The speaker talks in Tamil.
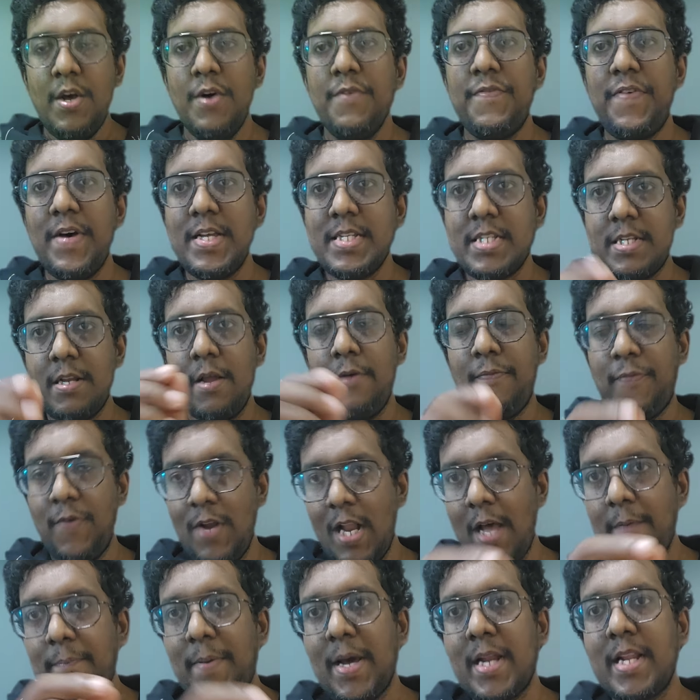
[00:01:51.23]
ஃபர்ஸ்ட்
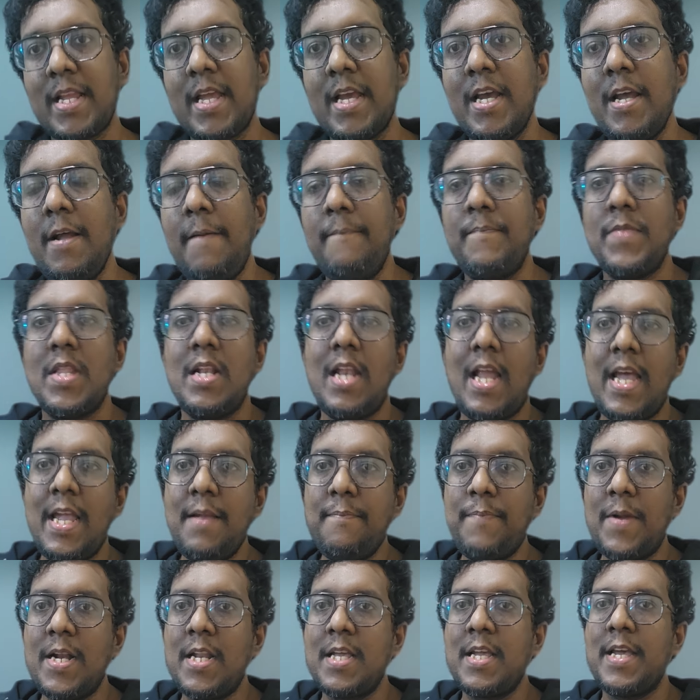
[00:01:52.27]
ஃபுல்லாக பாருங்க லைக்
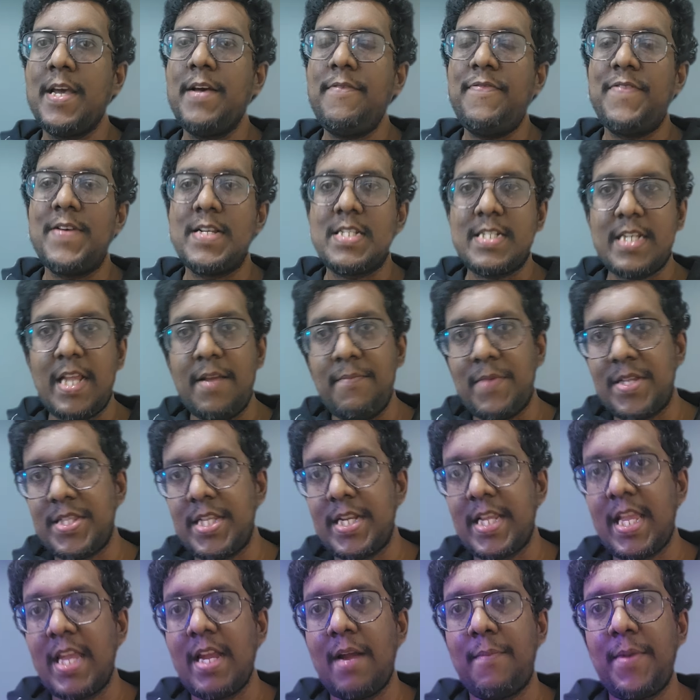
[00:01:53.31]
பண்ணுங்க ஃபர்ஸ்ட் டைம்
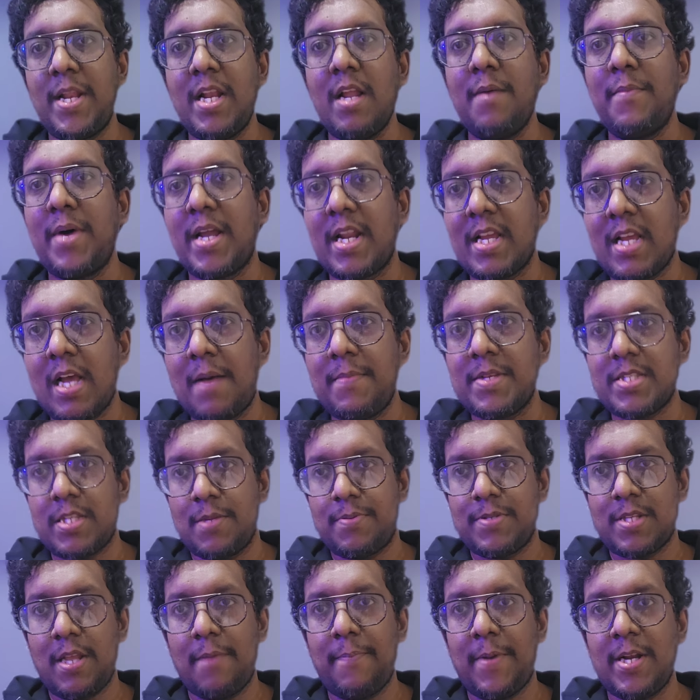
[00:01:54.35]
வந்திருக்கீங்க அப்படின்னா மறக்காம
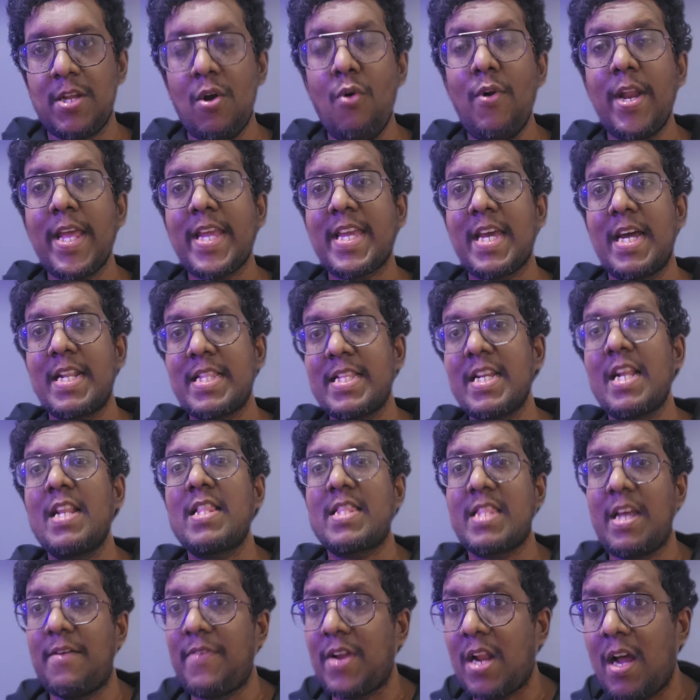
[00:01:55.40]
சப்ஸ்கிரைப் பண்ணுங்க உங்களுடைய கருத்துக்களை
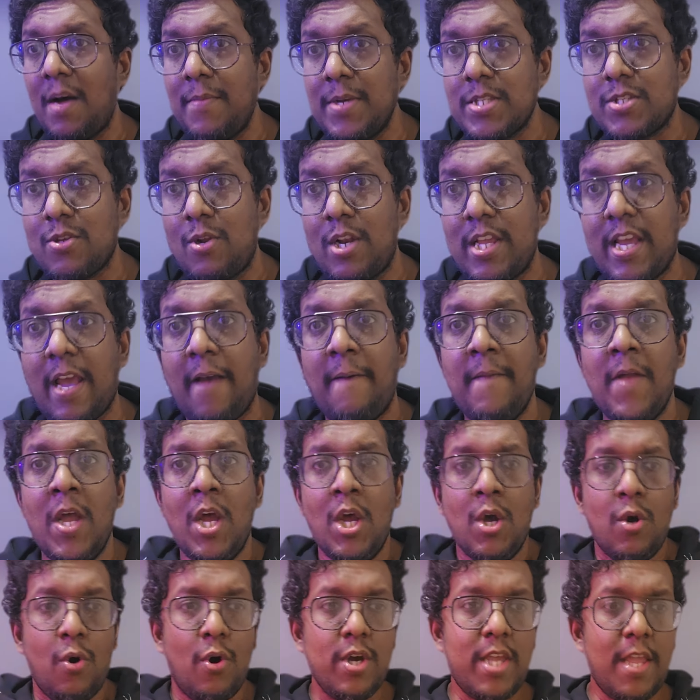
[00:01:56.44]
தவறாம சொல்லுங்க
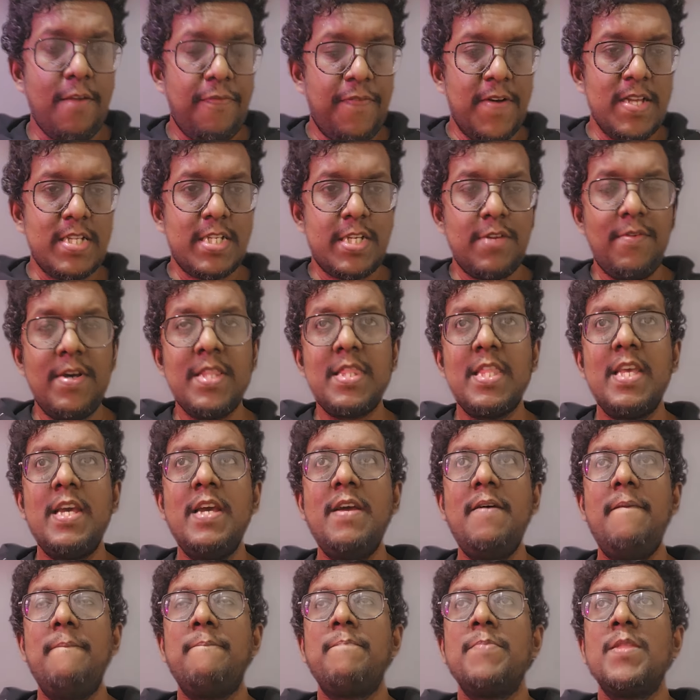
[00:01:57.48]
ஓகே ஃபர்ஸ்ட் வந்து
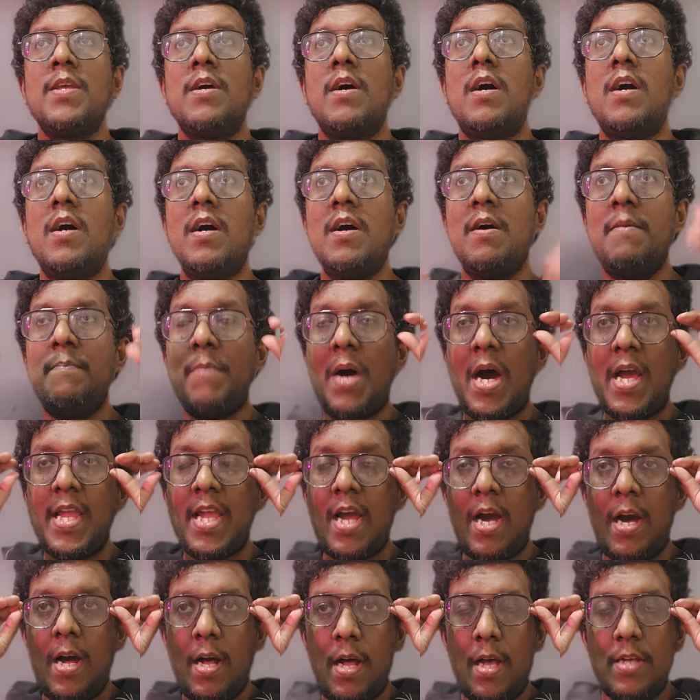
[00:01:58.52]
மாயா
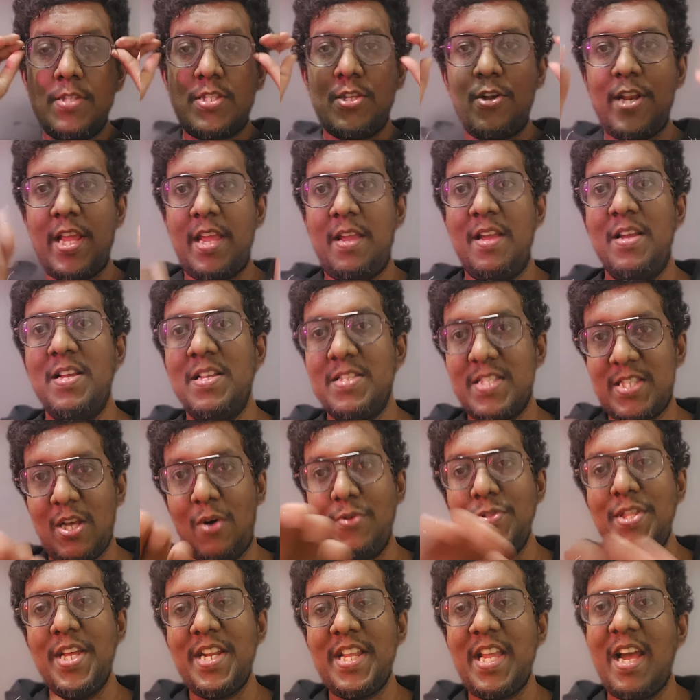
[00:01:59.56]
சாரி
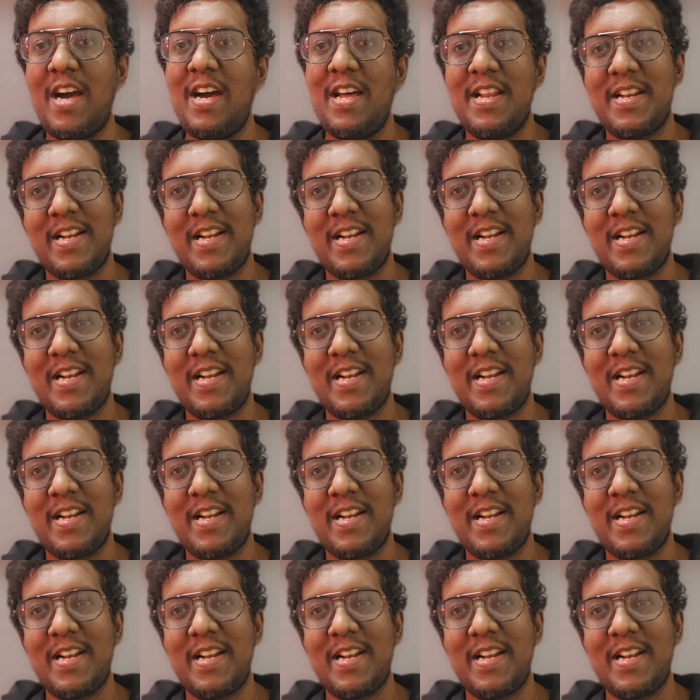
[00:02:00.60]
சௌந்தர்யா